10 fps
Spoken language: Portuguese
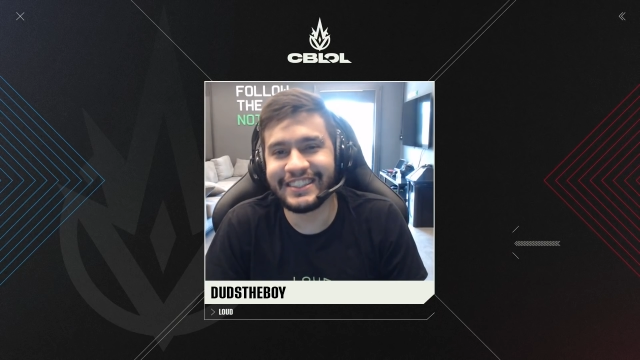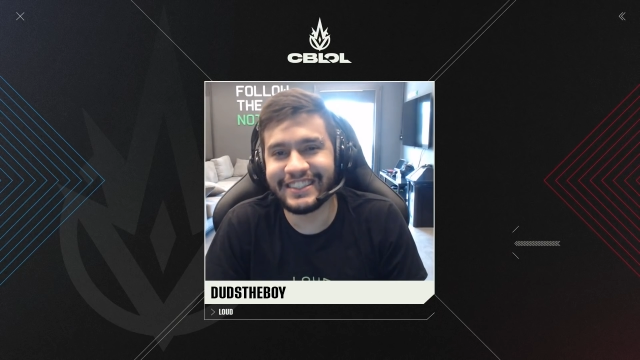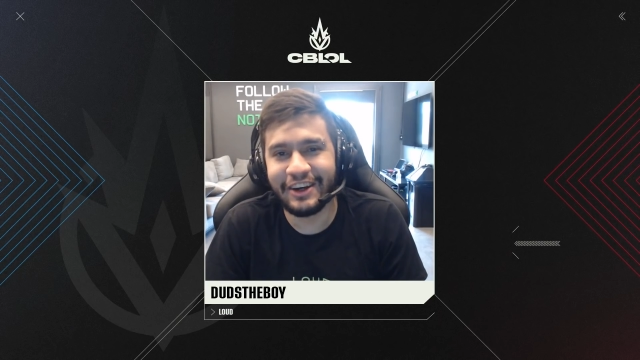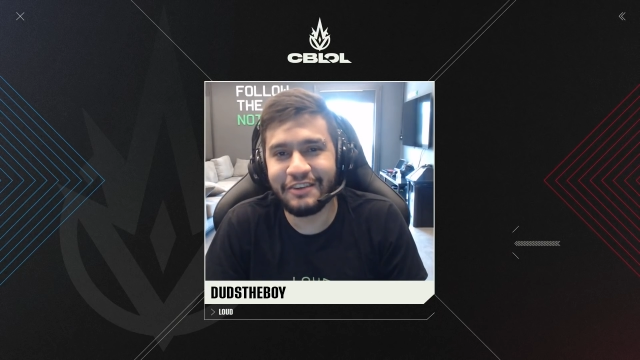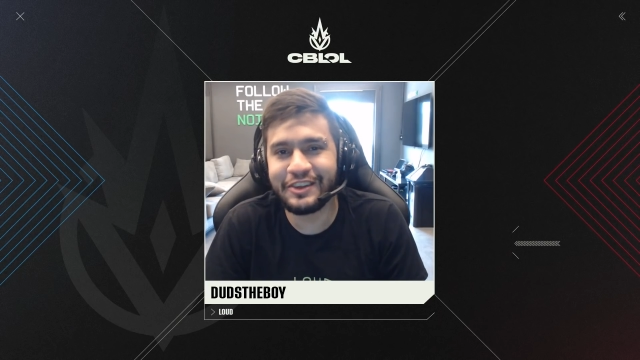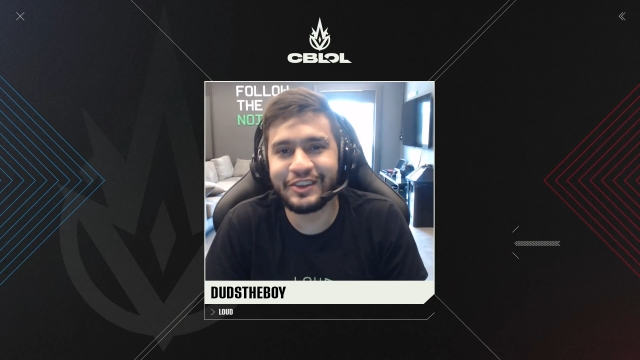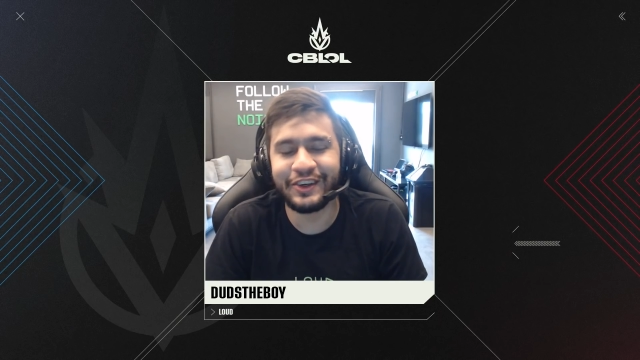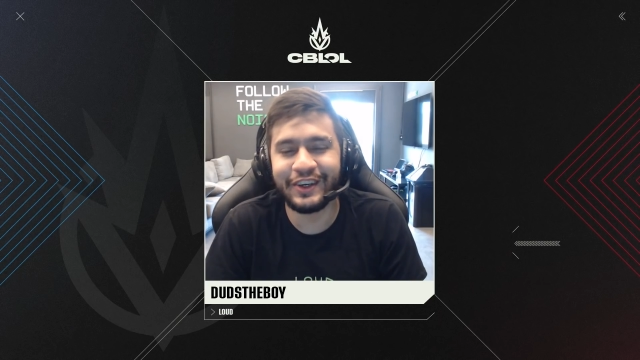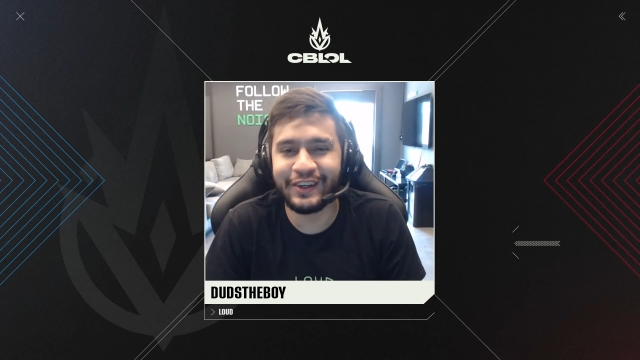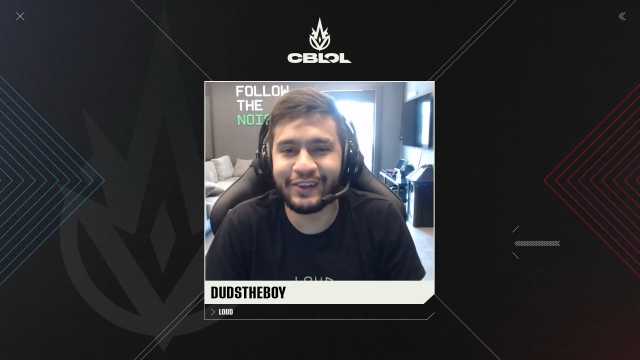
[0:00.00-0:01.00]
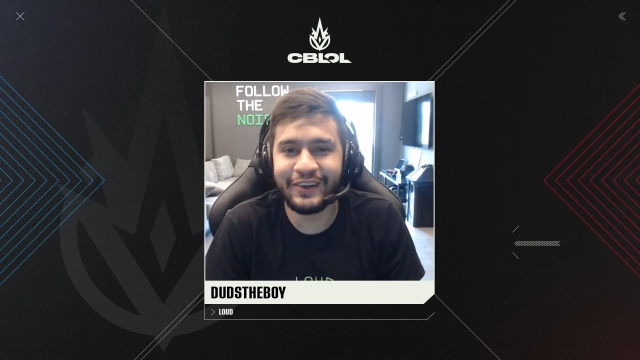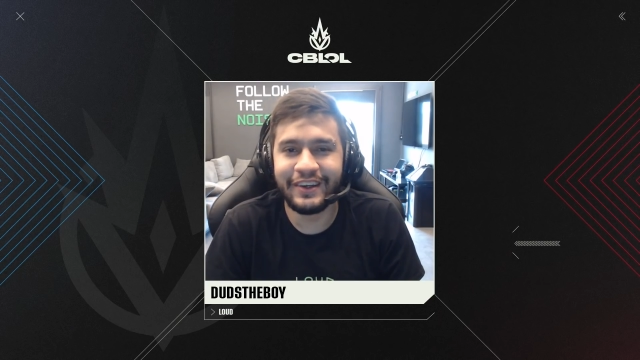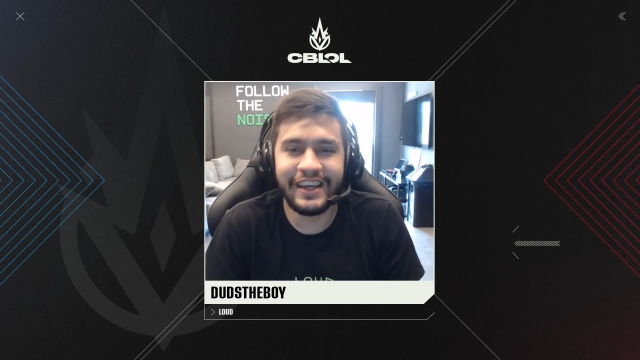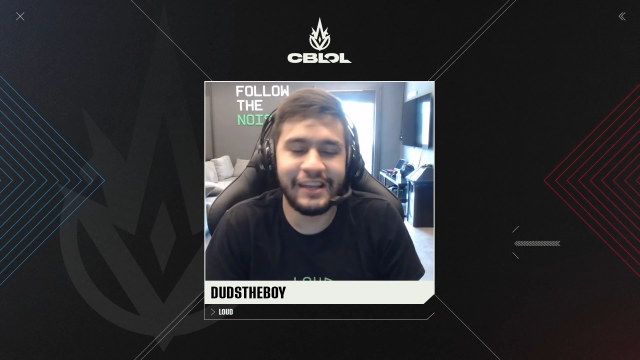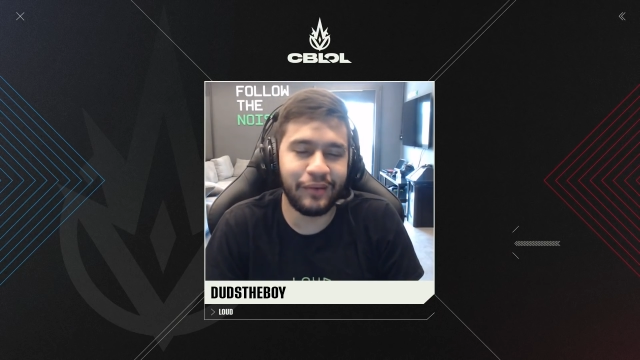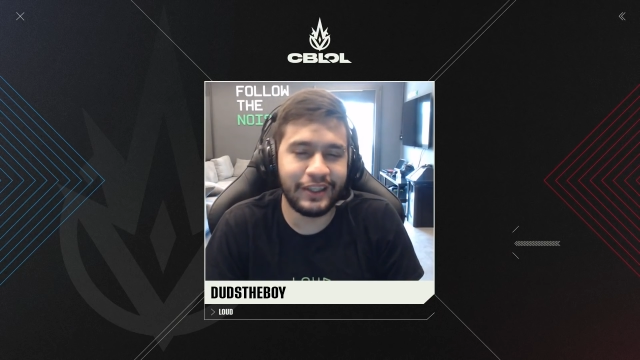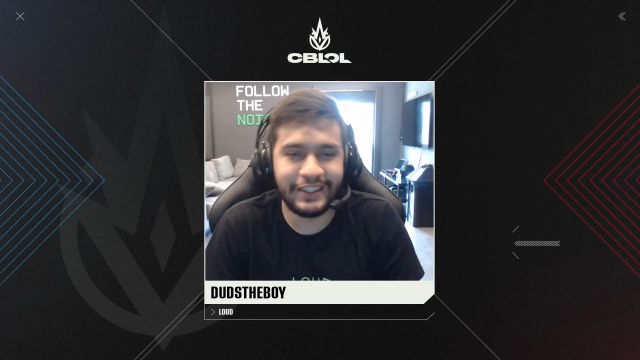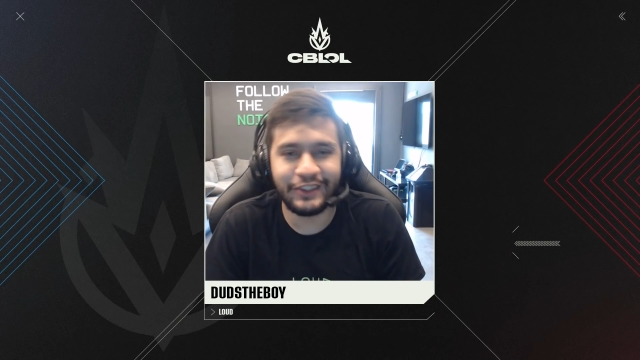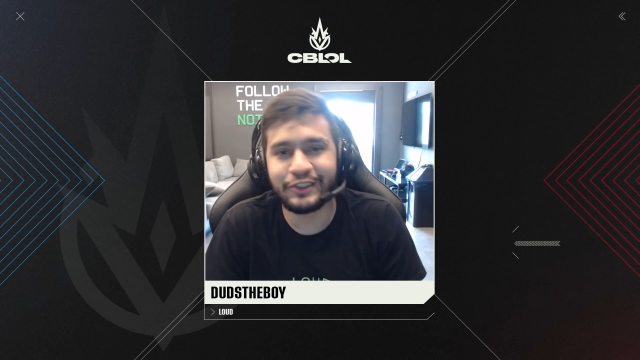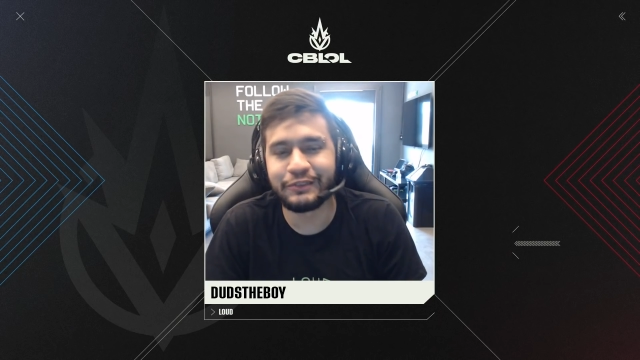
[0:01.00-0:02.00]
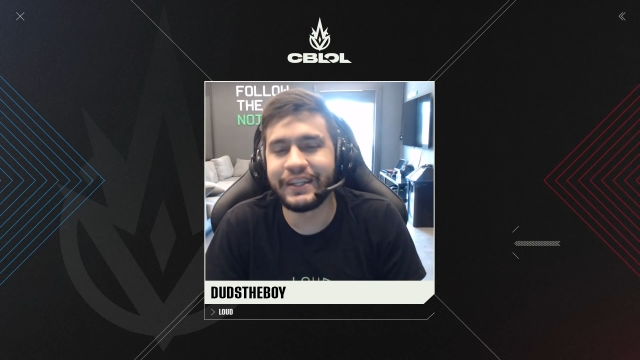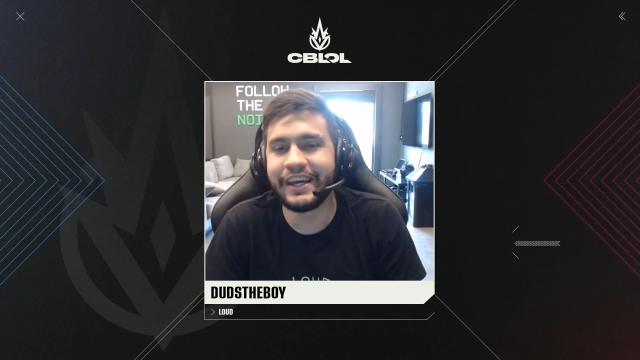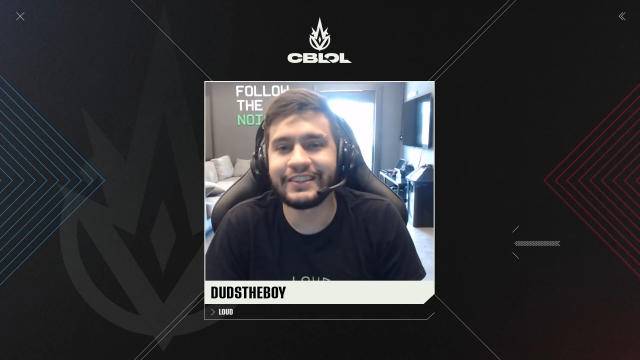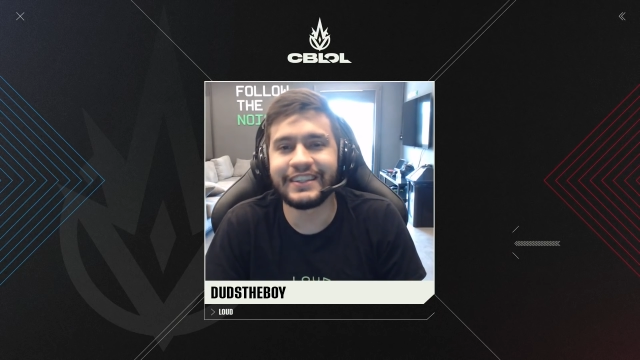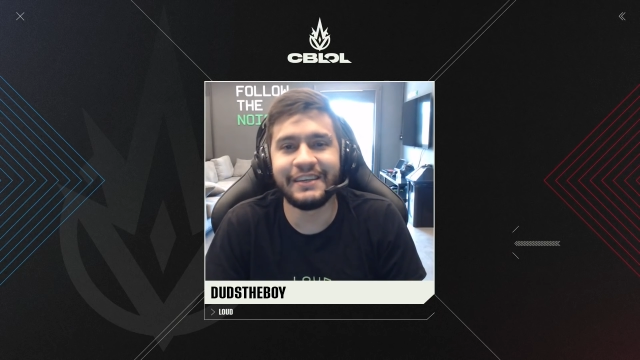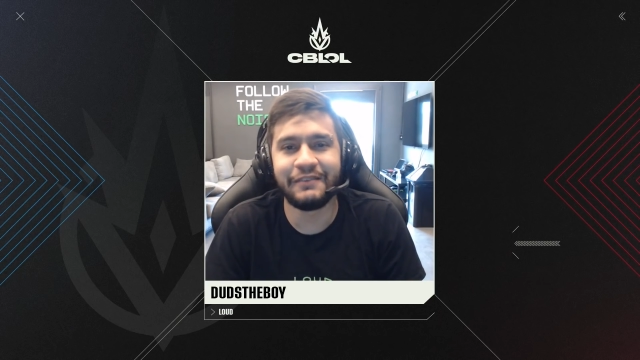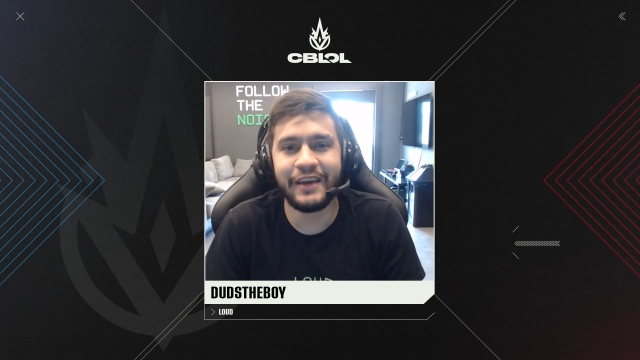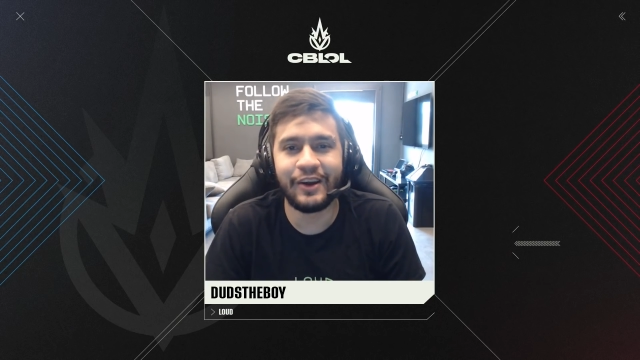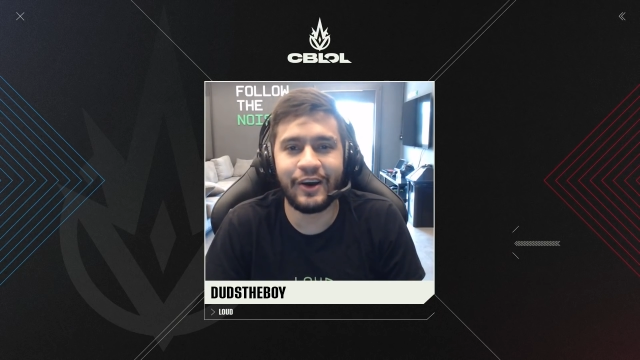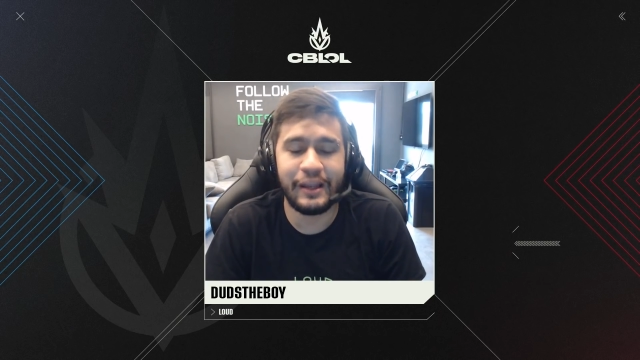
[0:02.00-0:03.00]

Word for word: Acho que é óbvio que sou eu. Ele pode ter outros bonecos ali melhor,